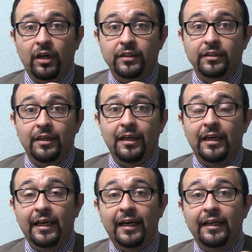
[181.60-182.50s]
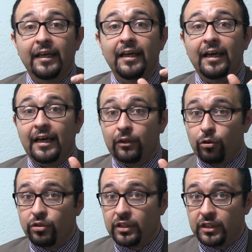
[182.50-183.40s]
dólares le gané
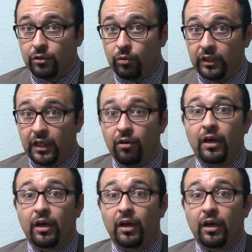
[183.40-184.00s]
14.50.